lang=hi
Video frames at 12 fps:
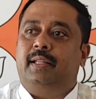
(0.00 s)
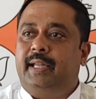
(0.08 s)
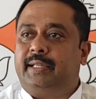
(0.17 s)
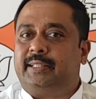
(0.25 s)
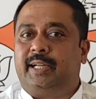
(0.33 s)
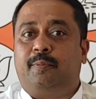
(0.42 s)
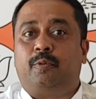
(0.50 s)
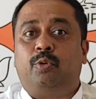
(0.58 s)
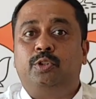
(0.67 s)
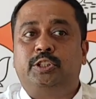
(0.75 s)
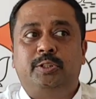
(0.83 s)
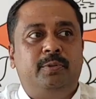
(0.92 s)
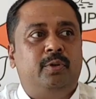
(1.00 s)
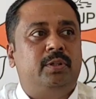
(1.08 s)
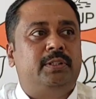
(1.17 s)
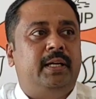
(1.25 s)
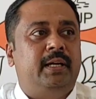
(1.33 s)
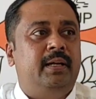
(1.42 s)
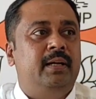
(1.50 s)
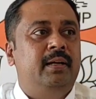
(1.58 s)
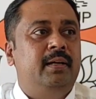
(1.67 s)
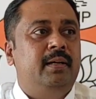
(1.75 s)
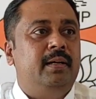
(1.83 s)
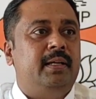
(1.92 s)
एक तरफ खुशी भी होता
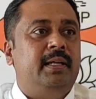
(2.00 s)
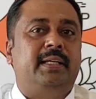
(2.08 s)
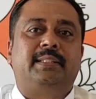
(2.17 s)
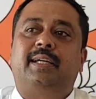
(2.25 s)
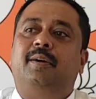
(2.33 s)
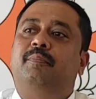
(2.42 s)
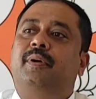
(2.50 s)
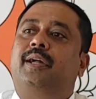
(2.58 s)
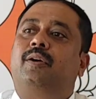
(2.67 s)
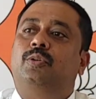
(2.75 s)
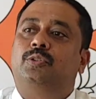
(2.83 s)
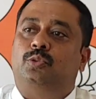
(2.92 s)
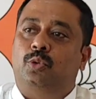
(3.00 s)
है एक तरफ मेरे को